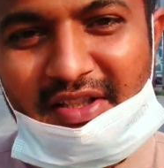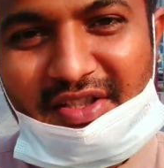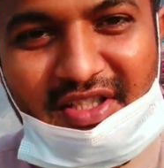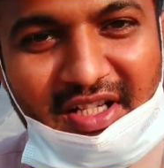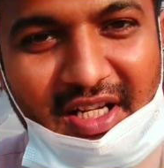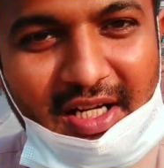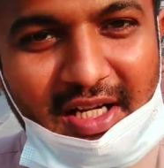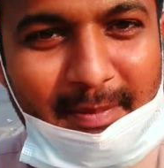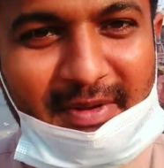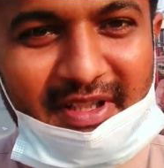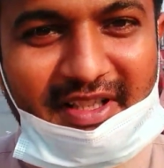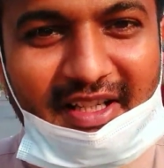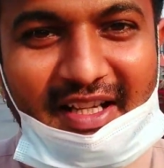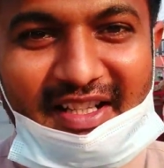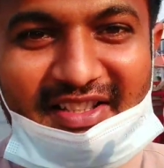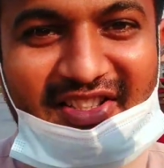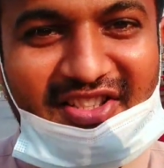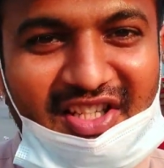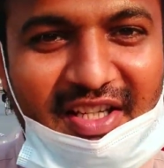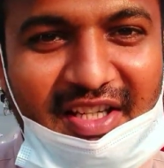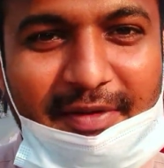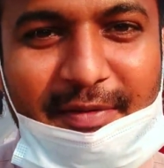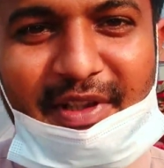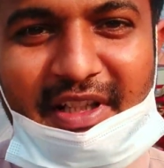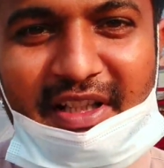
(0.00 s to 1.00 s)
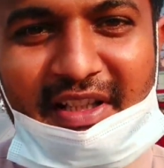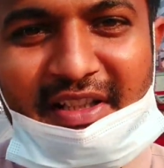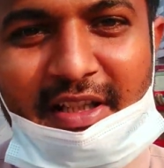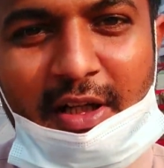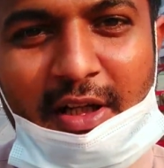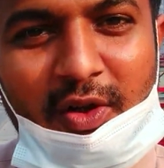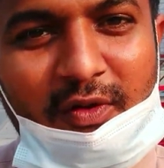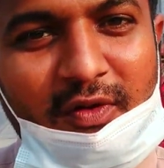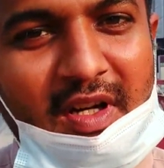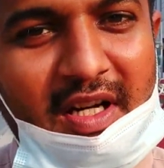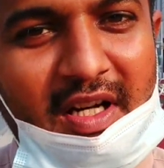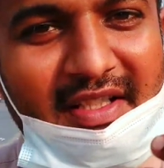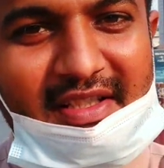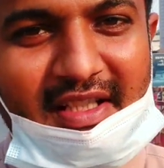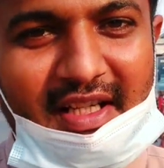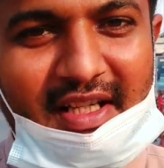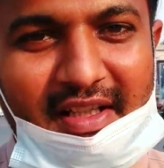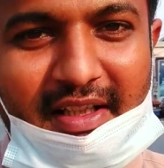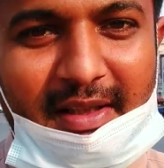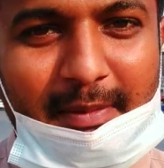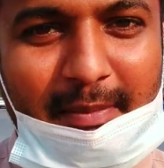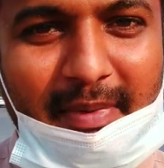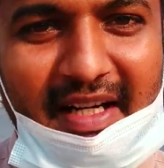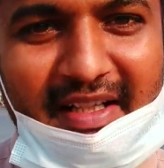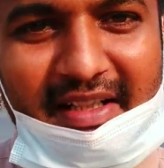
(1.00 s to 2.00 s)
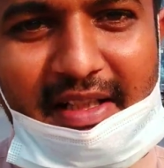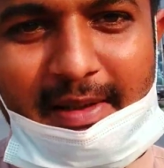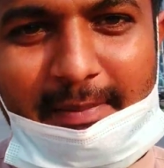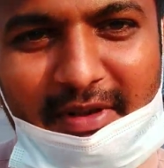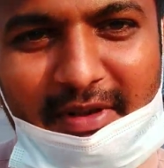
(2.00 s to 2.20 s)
जहाँ हमने रात भी करना है और वहाँ जाके बैठना भी